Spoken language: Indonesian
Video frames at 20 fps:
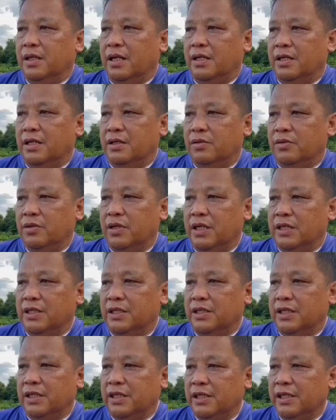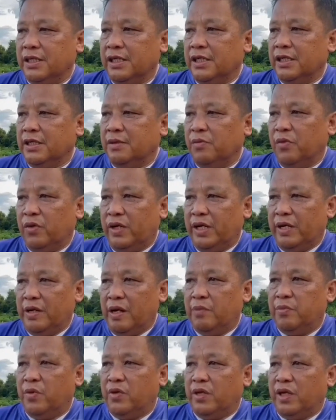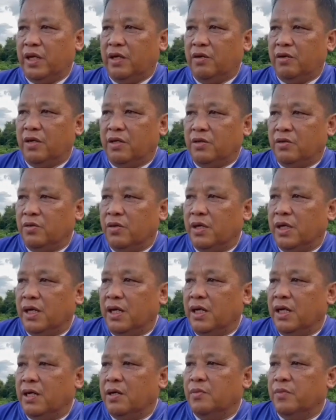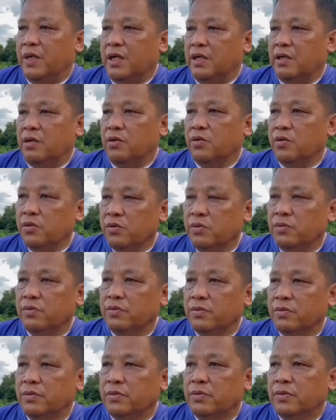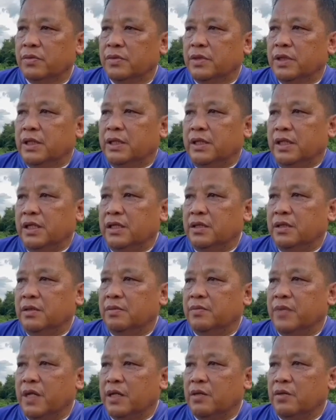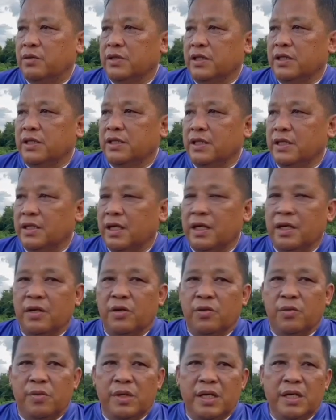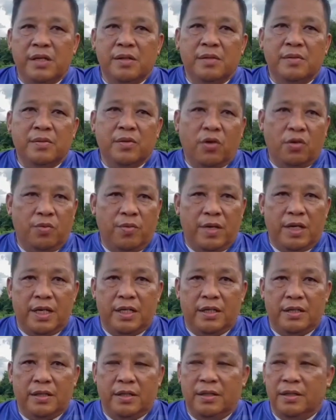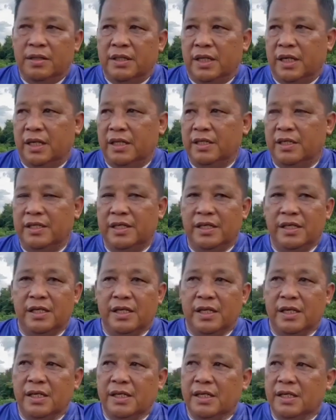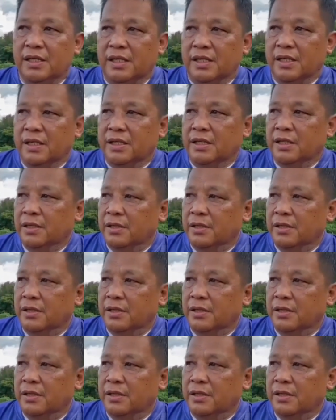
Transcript: ada luka sedikit, mungkin lapor dengan orang tua pelaku dan pelaku tadi datang ke rumah korban sehingga terjadilah ya